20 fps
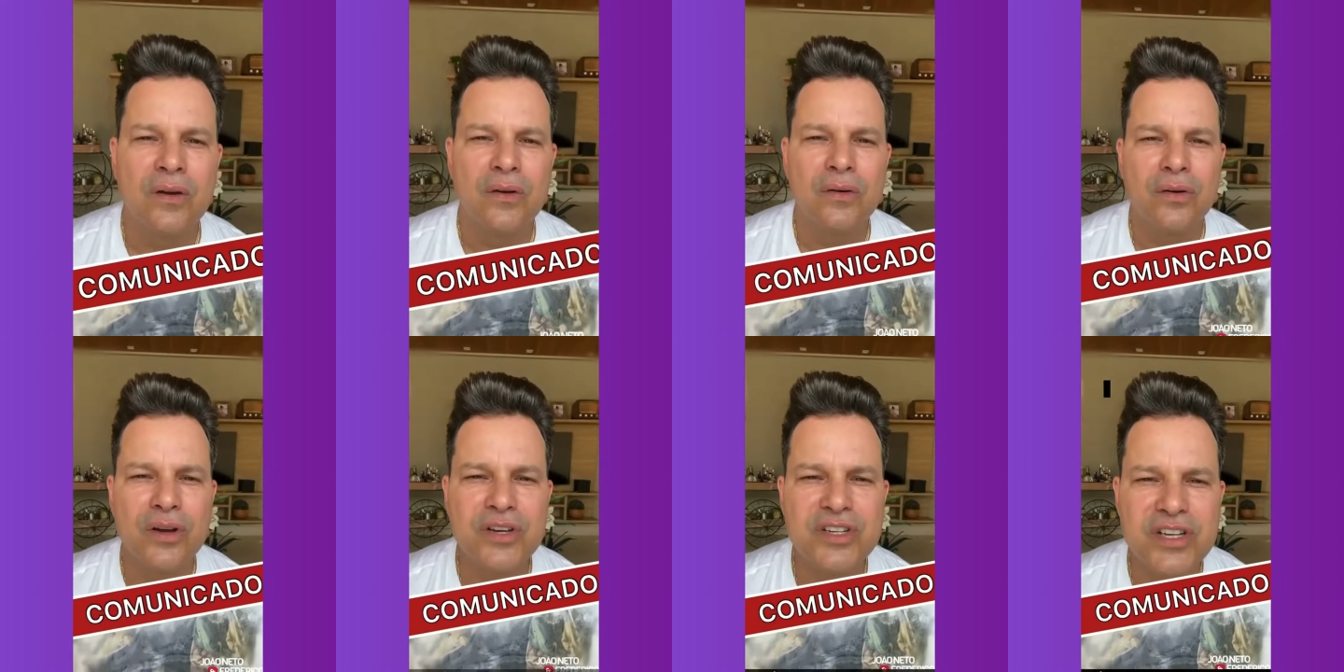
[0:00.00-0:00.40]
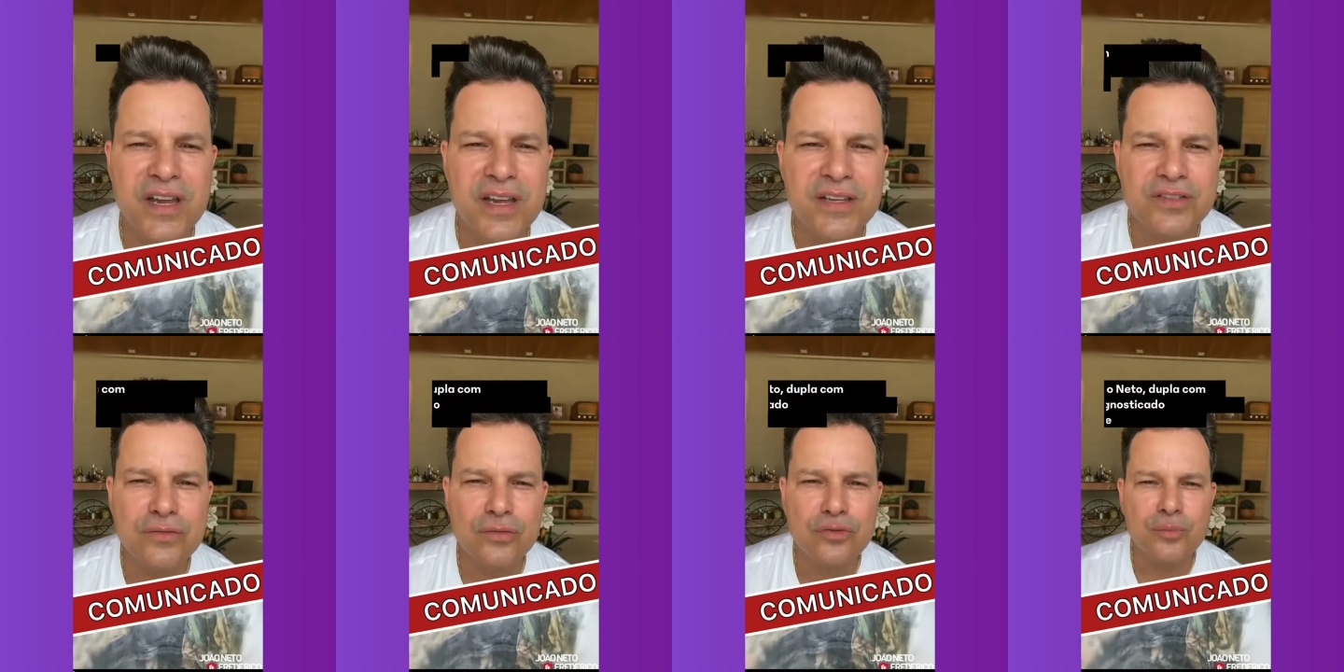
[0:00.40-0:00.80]
Oi,
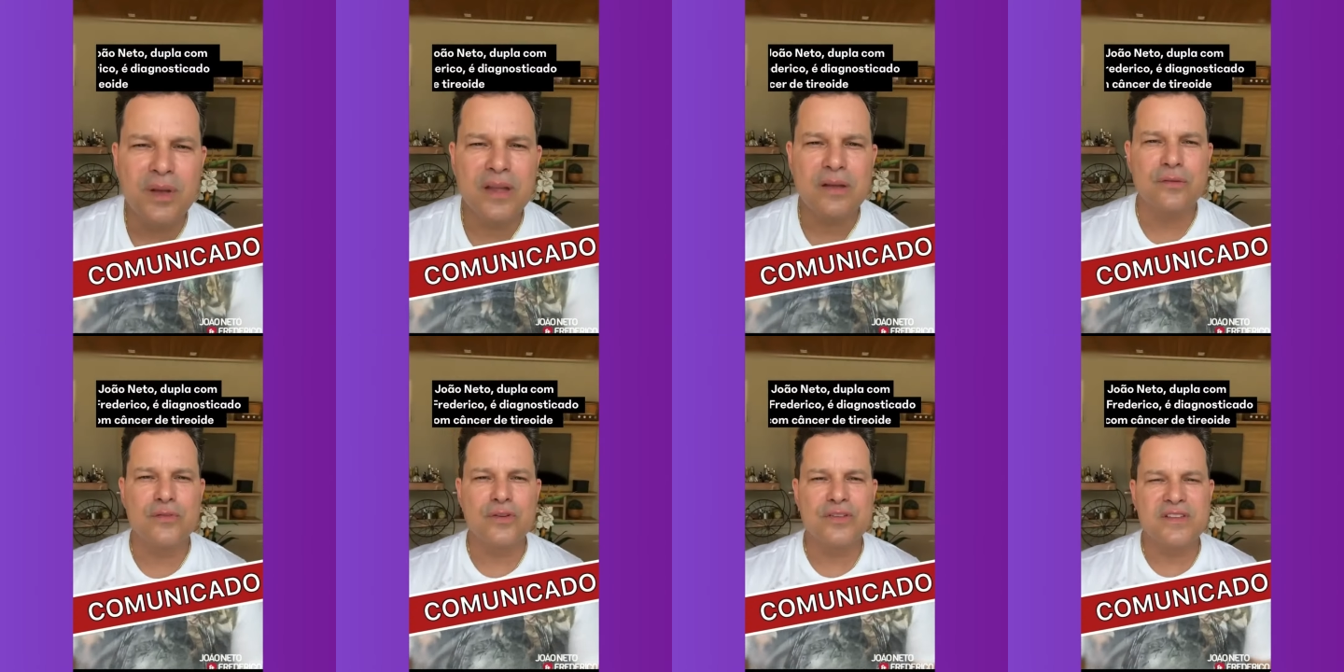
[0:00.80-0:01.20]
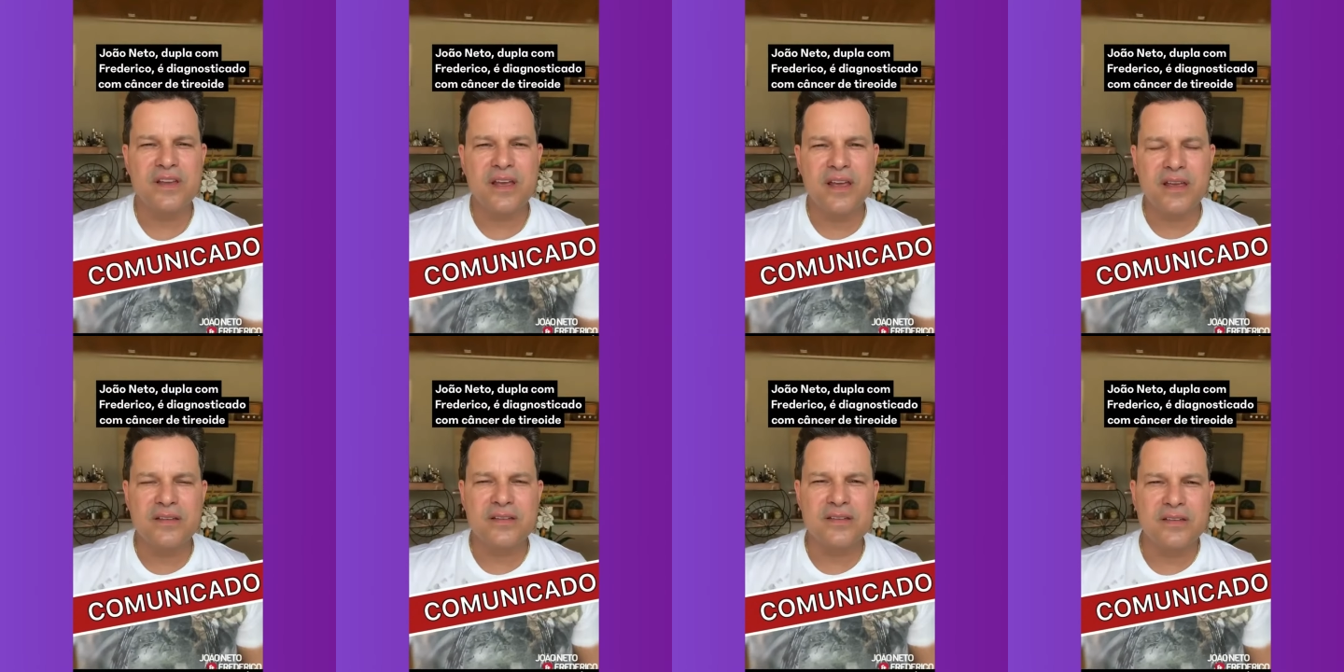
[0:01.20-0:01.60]
gente, tudo bem com
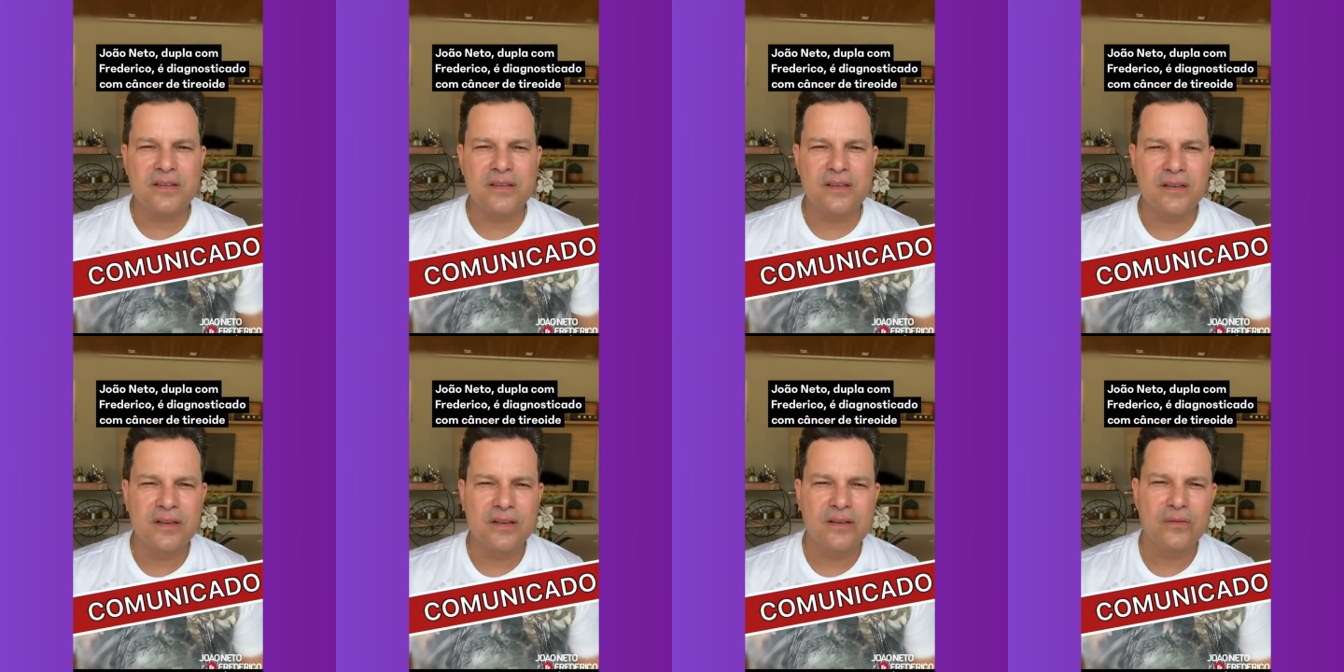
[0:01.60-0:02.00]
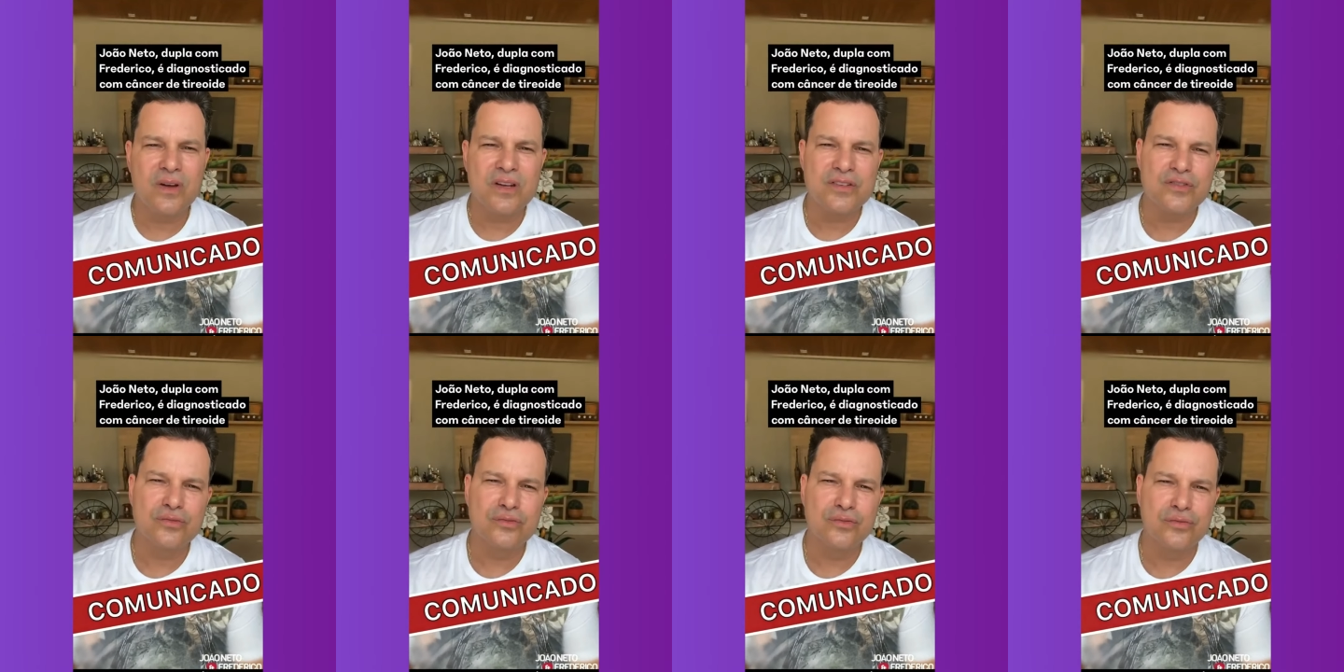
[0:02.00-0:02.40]
vocês? Um
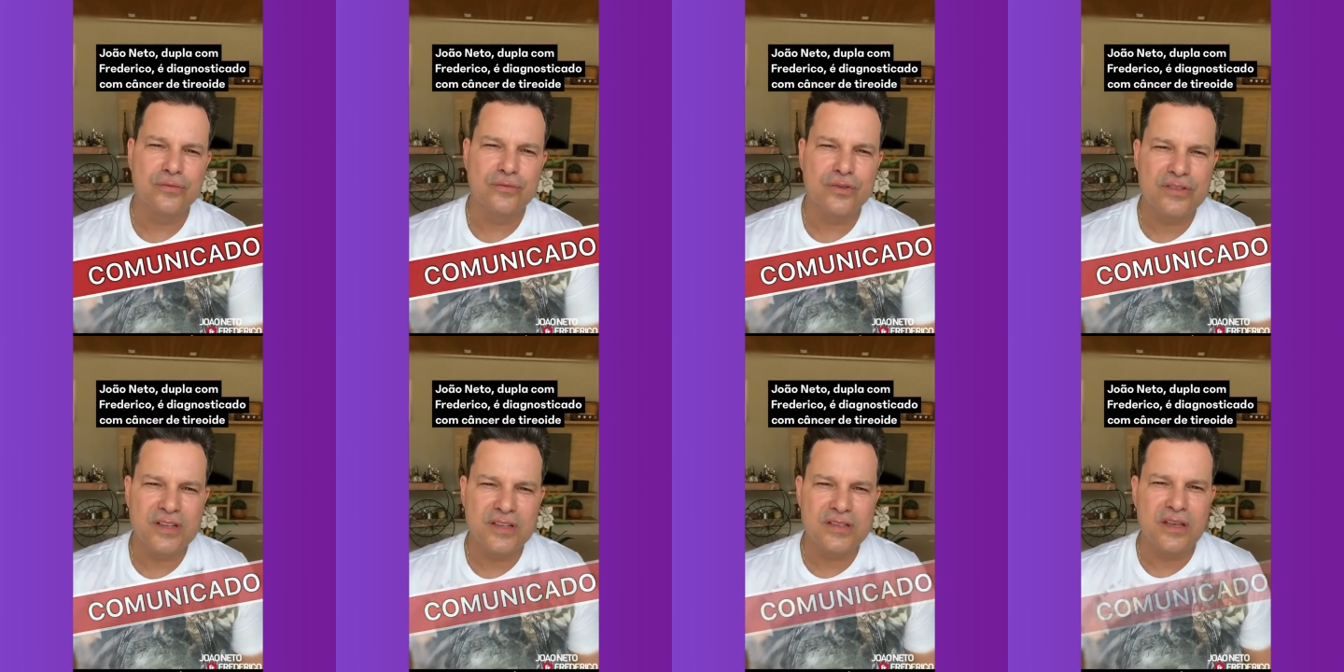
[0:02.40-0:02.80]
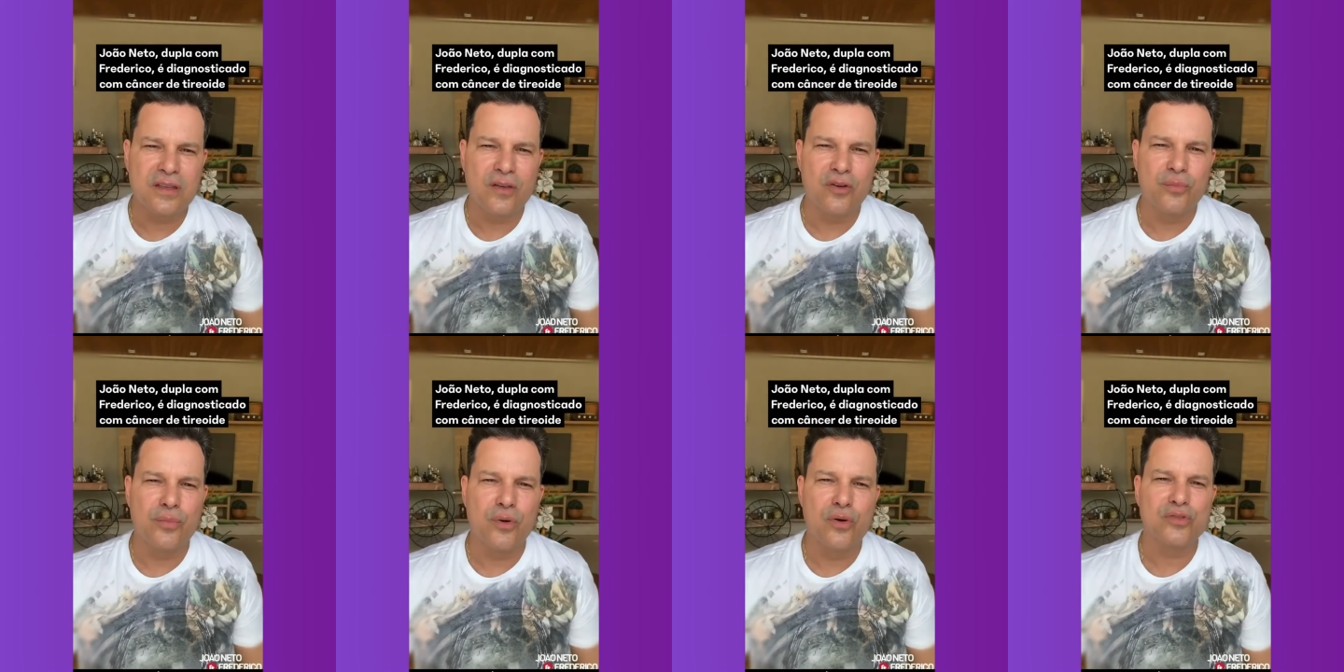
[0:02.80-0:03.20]
assunto com vocês
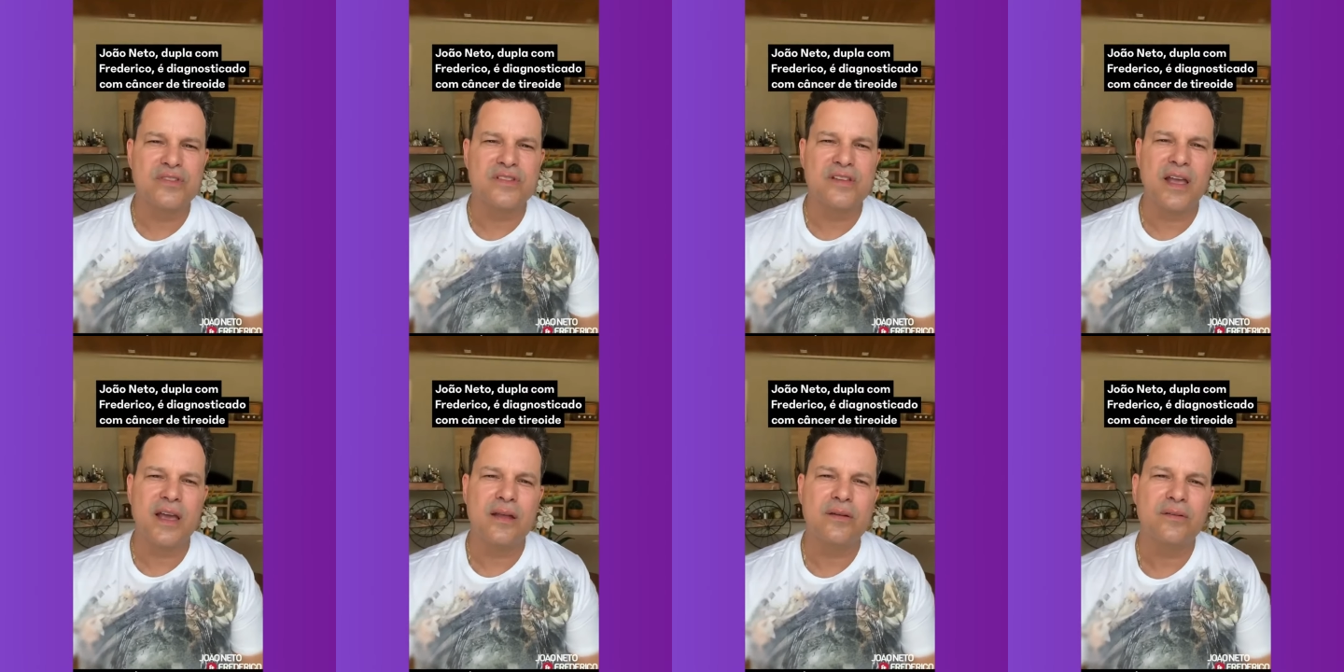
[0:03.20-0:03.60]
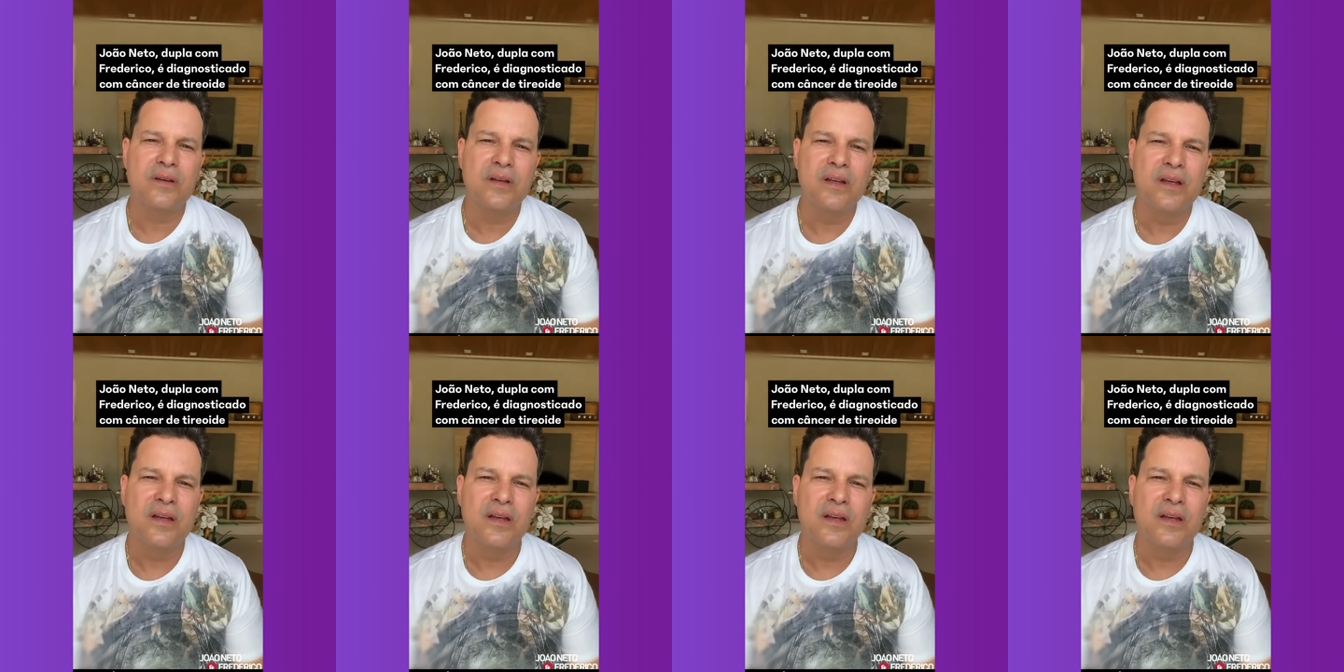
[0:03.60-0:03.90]
aqui é um pouco sério.